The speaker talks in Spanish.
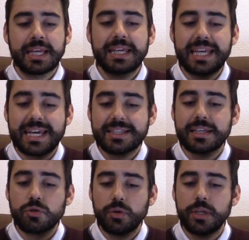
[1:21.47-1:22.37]
Y
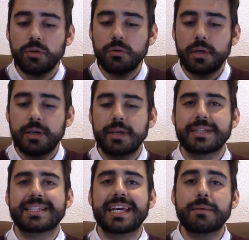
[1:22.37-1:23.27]
este sonido
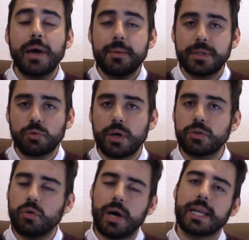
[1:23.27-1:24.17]
se iba
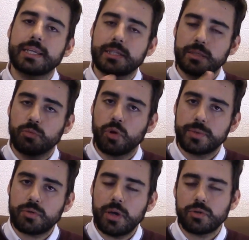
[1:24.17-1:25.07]
habituando al estímulo
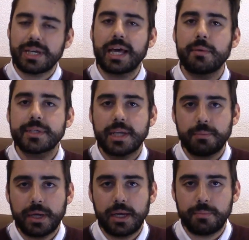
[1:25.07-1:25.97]
visual. O sea, cada vez que
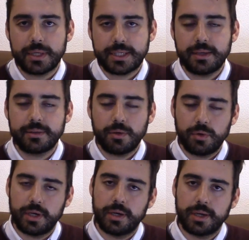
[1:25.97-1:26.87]
el, paciente
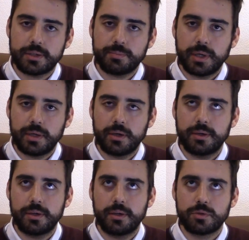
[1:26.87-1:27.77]
o el,
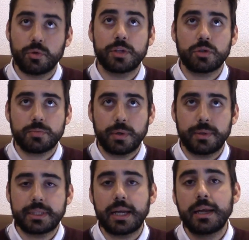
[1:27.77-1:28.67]
sujeto
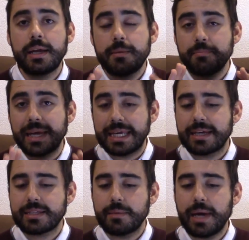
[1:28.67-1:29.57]
experimental veía
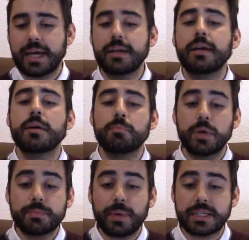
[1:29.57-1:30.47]
esta imagen,
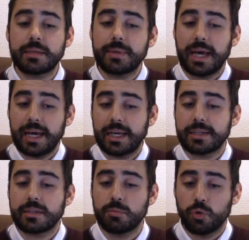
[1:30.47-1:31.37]
pues percibía el
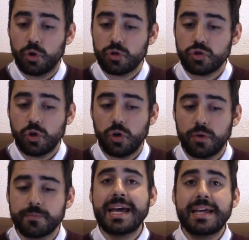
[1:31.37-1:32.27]
estímulo
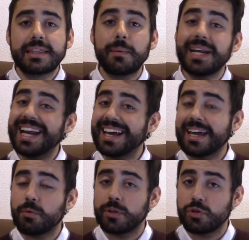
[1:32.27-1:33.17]
sonoro. De manera
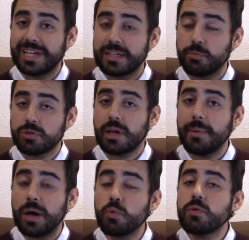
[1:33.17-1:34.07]
que cuando se les
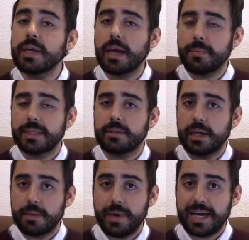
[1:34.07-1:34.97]
mostraba únicamente
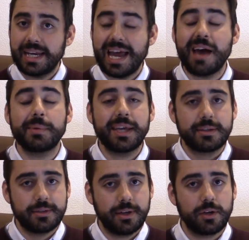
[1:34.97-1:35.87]
la imagen, había
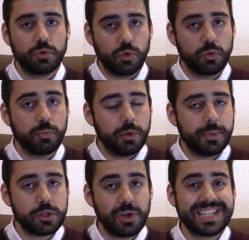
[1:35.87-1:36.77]
cierto grupo de
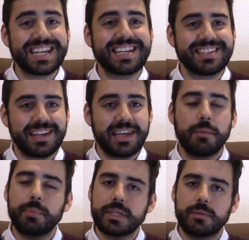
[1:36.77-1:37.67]
personas que
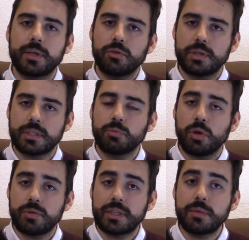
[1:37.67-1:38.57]
seguían percibiendo el estímulo
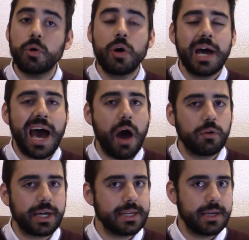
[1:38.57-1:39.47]
auditivo,
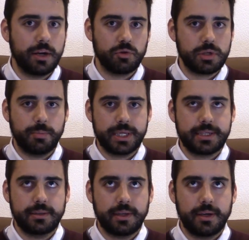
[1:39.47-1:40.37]
aunque ya no se
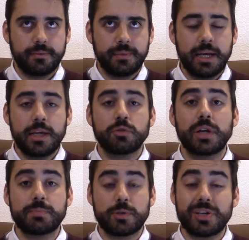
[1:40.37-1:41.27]
presentara. Entonces
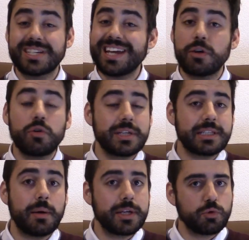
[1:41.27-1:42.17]
las personas ya no
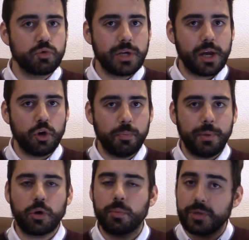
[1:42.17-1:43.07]
necesitaban escucharlo,
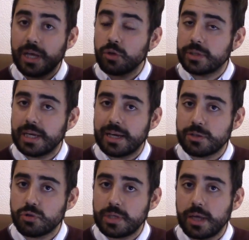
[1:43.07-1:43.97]
como ya lo tenían
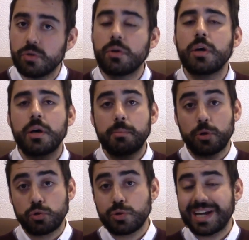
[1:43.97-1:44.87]
asociado,
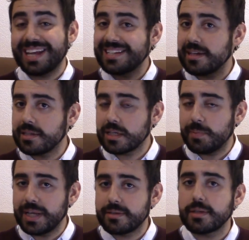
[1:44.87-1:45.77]
por sus creencias y
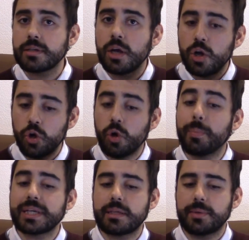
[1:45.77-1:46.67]
experiencias, lo
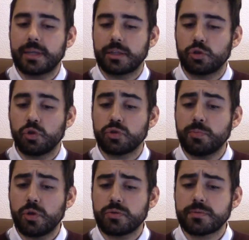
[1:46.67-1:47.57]
percibían de todos
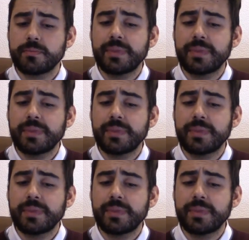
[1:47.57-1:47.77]
modos.